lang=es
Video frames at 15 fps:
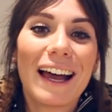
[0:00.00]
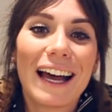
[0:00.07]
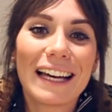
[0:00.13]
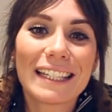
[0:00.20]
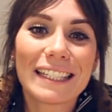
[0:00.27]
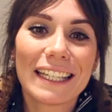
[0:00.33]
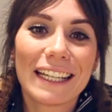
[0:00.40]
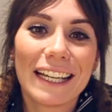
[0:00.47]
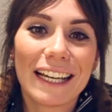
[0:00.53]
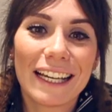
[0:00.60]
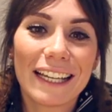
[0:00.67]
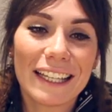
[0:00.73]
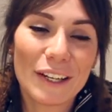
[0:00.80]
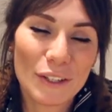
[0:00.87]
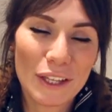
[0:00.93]
Así
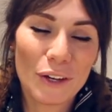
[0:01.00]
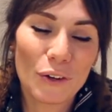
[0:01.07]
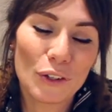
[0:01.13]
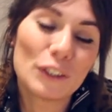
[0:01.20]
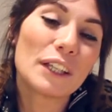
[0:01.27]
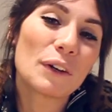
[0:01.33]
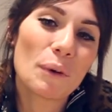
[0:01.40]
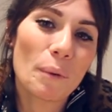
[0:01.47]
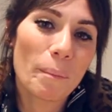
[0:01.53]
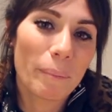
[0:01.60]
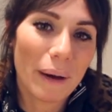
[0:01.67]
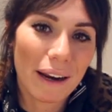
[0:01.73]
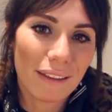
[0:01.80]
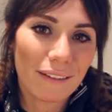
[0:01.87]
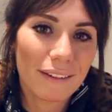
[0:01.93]
que ya os digo, yo tengo un
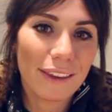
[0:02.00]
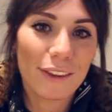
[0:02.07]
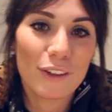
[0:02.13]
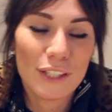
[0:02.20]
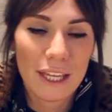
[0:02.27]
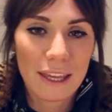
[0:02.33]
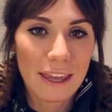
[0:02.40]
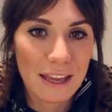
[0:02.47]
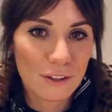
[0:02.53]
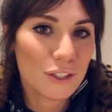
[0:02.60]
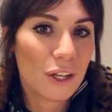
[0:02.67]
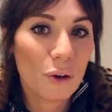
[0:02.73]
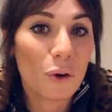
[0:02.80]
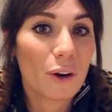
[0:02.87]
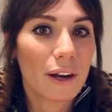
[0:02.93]
par de vídeos que ya los
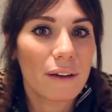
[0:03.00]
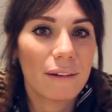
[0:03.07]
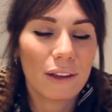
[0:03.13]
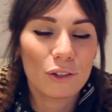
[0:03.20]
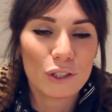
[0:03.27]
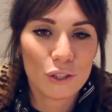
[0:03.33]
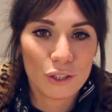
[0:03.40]
tengo grabados,